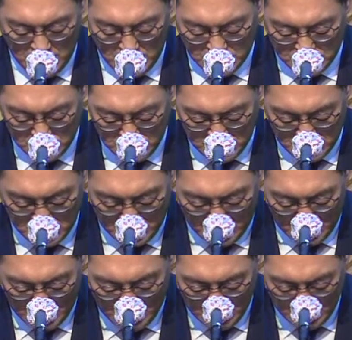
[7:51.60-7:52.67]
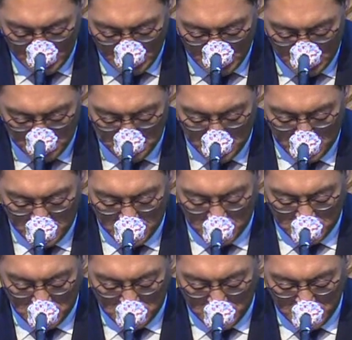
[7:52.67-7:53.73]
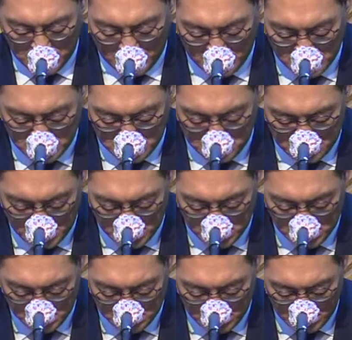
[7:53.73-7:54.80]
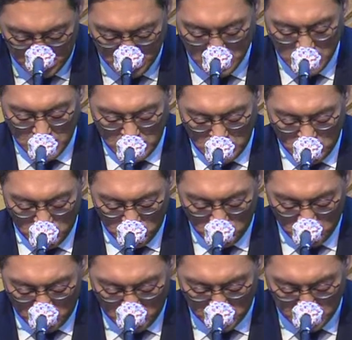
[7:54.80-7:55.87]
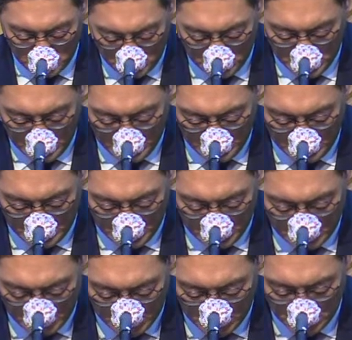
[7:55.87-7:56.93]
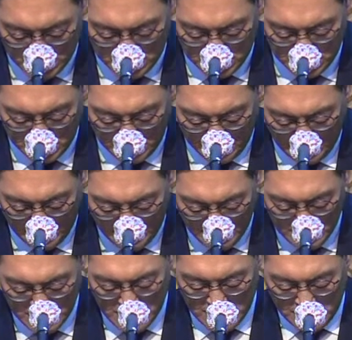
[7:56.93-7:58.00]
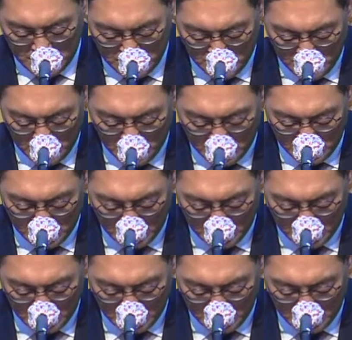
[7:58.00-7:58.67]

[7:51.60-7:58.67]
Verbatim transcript: 선지자 예레미야를 통하여 하신 말씀이 이루어졌나니 일렀으되 그들이 그